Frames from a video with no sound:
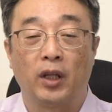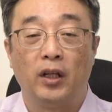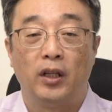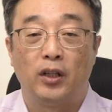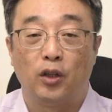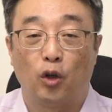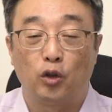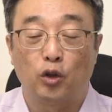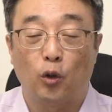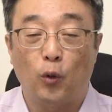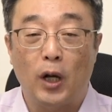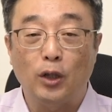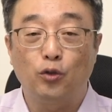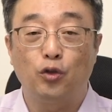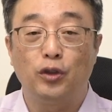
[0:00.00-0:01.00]
여기서
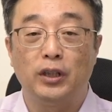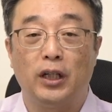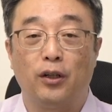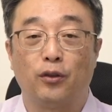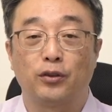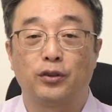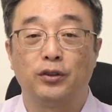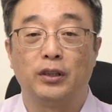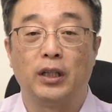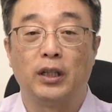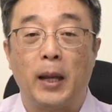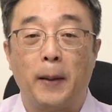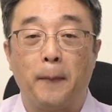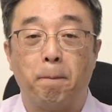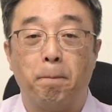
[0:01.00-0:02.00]
황충이란 것은
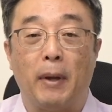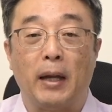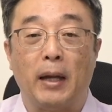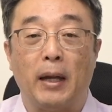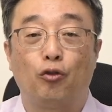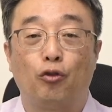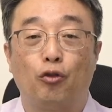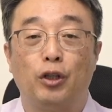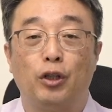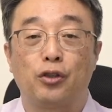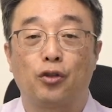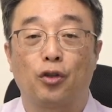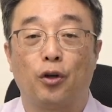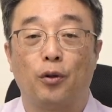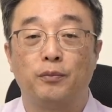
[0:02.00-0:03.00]

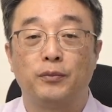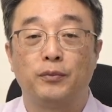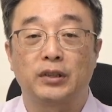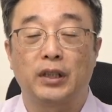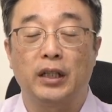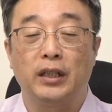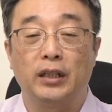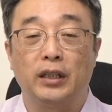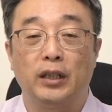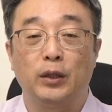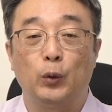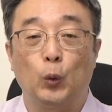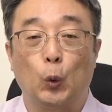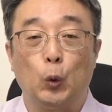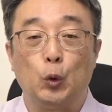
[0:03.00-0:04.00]
메뚜기처럼 생긴
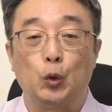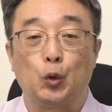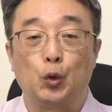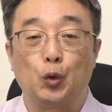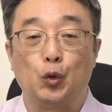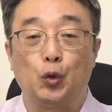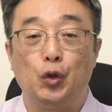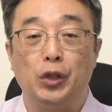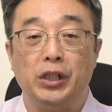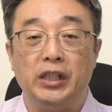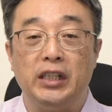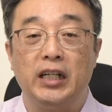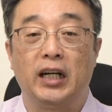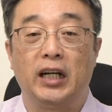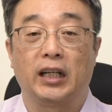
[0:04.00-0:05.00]
곤충을
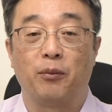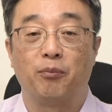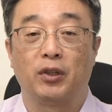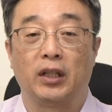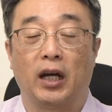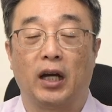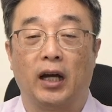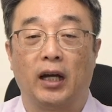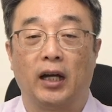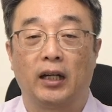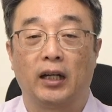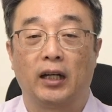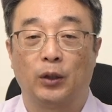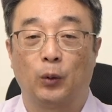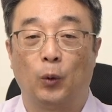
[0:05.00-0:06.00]
이야기합니다.
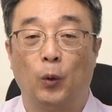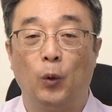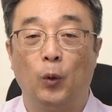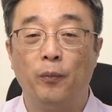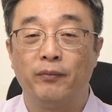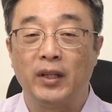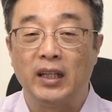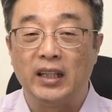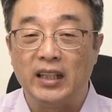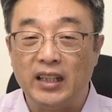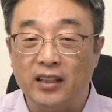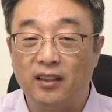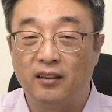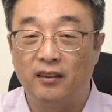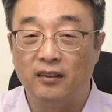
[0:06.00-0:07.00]
그리고
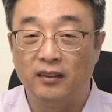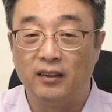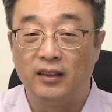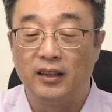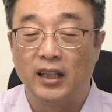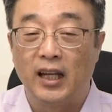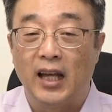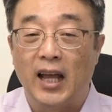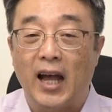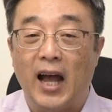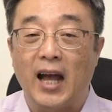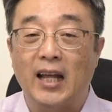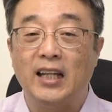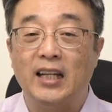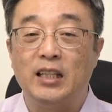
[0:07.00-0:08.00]
이들은
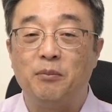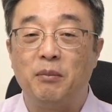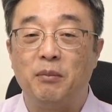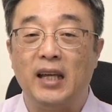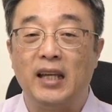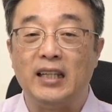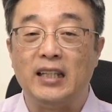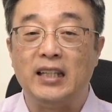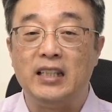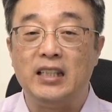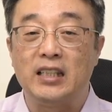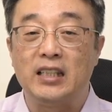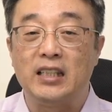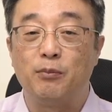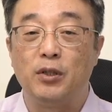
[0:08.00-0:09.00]
하나님의
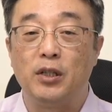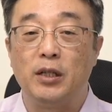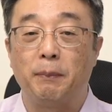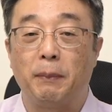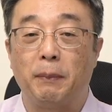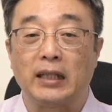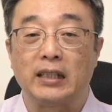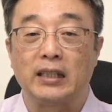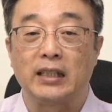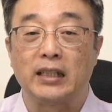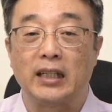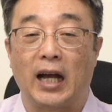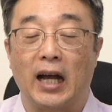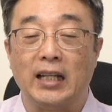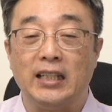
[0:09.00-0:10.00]
인침을 받지
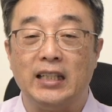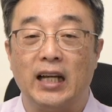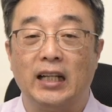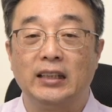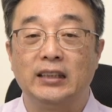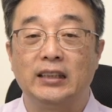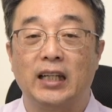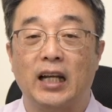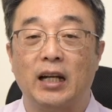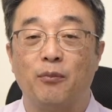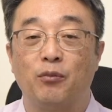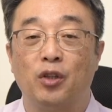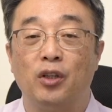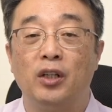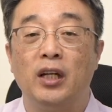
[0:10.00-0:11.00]
아니한
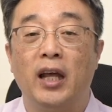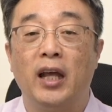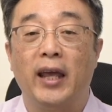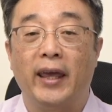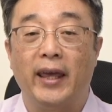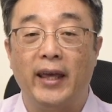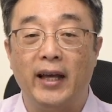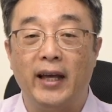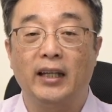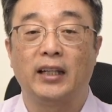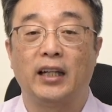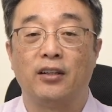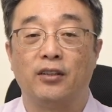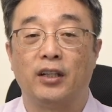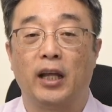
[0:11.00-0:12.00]
사람들을 해하게
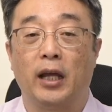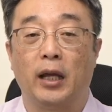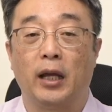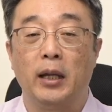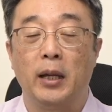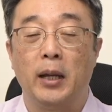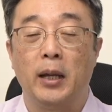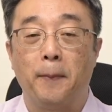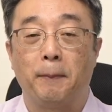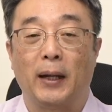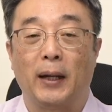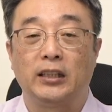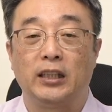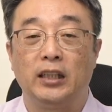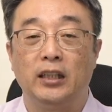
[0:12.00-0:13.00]
되는데
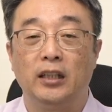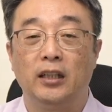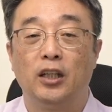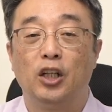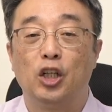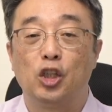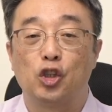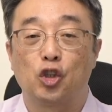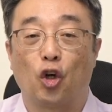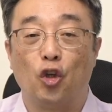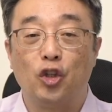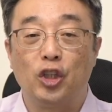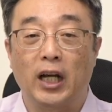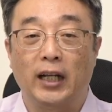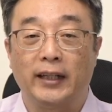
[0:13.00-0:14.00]
마치
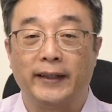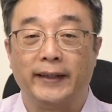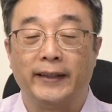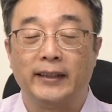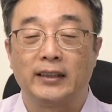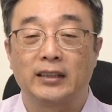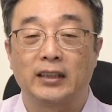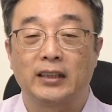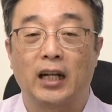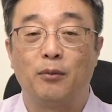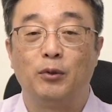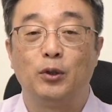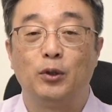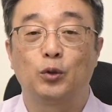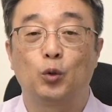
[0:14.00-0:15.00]
전갈이
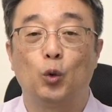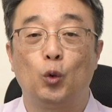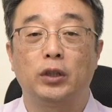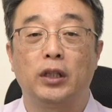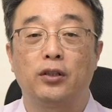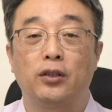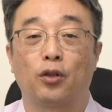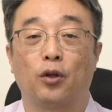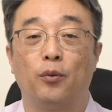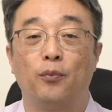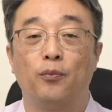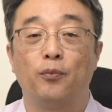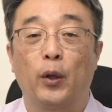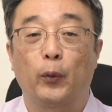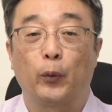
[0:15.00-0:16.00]
사람을 쏠 때처럼
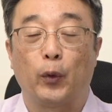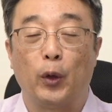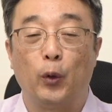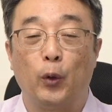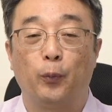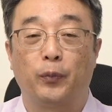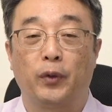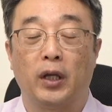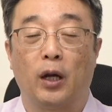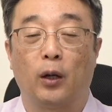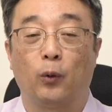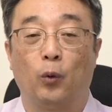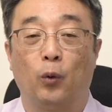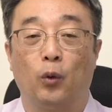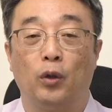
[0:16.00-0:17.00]
괴롭게
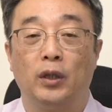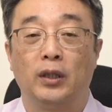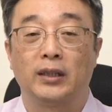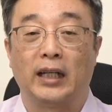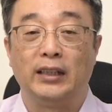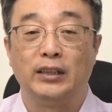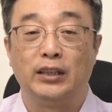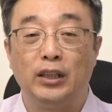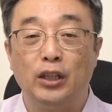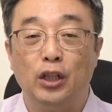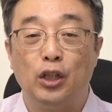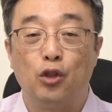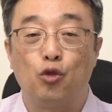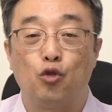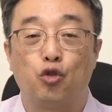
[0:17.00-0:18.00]
하고 단지
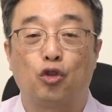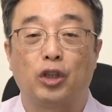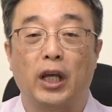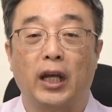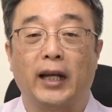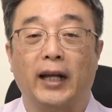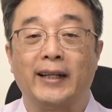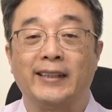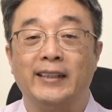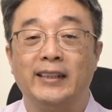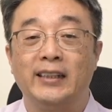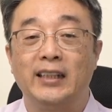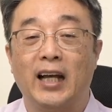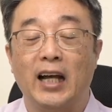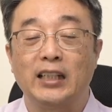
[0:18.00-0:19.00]
죽게까지는
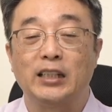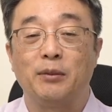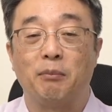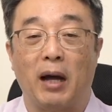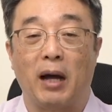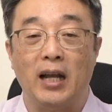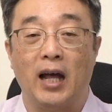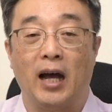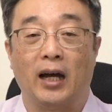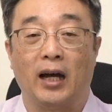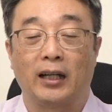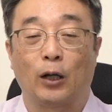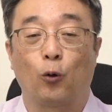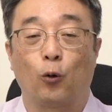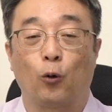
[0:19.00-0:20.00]
하지
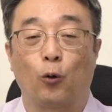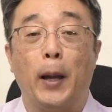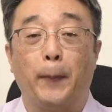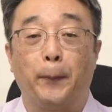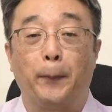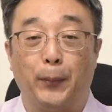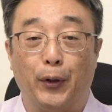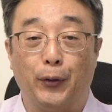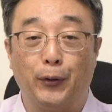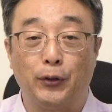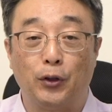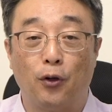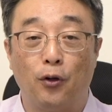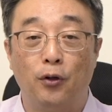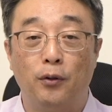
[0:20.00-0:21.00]
말라라고
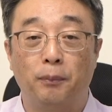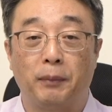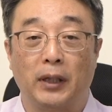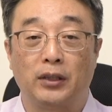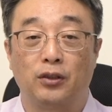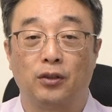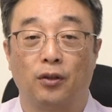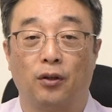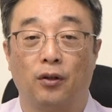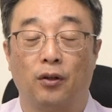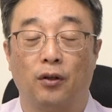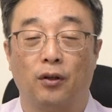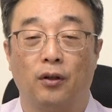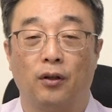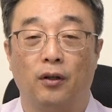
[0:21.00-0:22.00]
명령받지요.
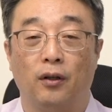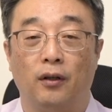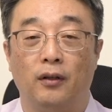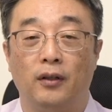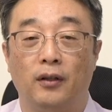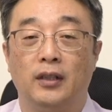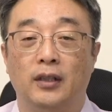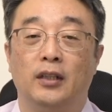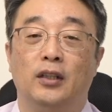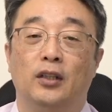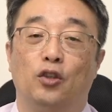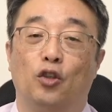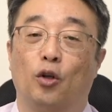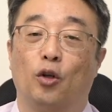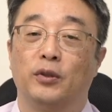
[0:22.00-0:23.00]

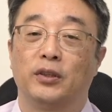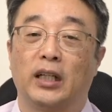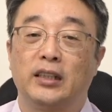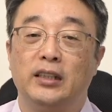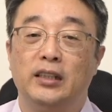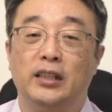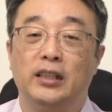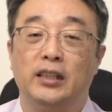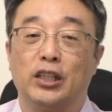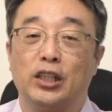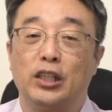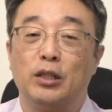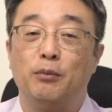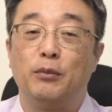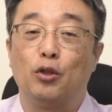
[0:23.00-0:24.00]
여러분, 사실 이게
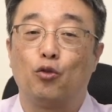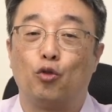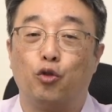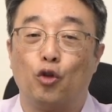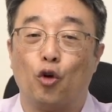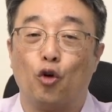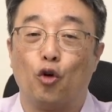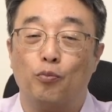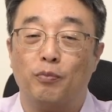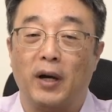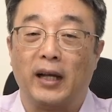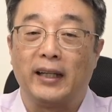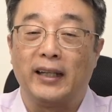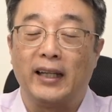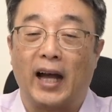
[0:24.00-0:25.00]
심히 두려운
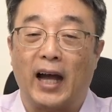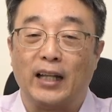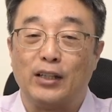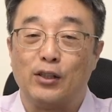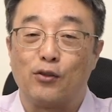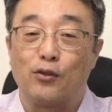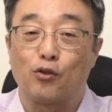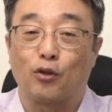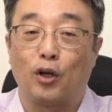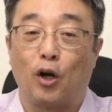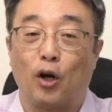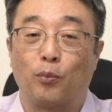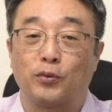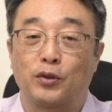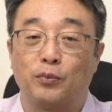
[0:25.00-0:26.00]
말이 아닐 수가
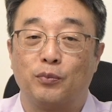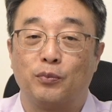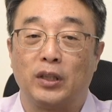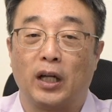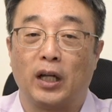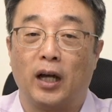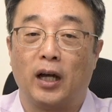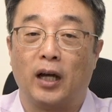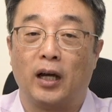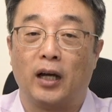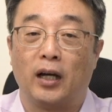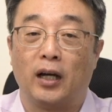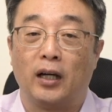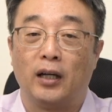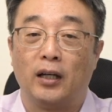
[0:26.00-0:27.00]
없습니다.
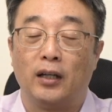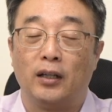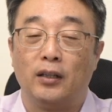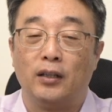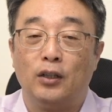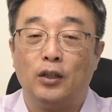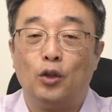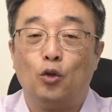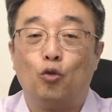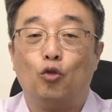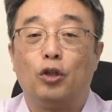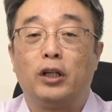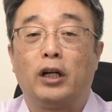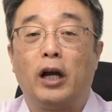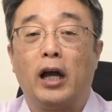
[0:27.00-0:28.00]

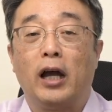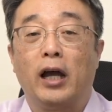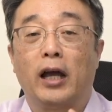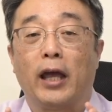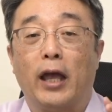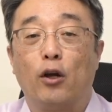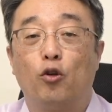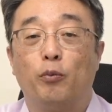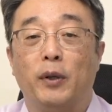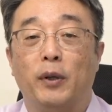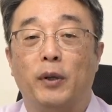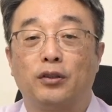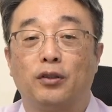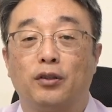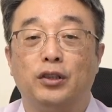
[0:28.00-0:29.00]
우리가
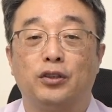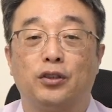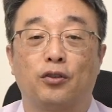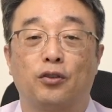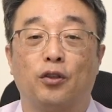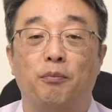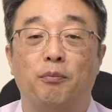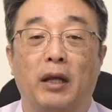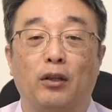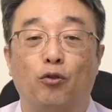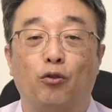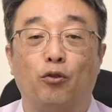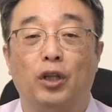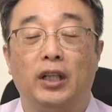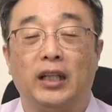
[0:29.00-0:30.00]
애굽에서 있었던 메뚜기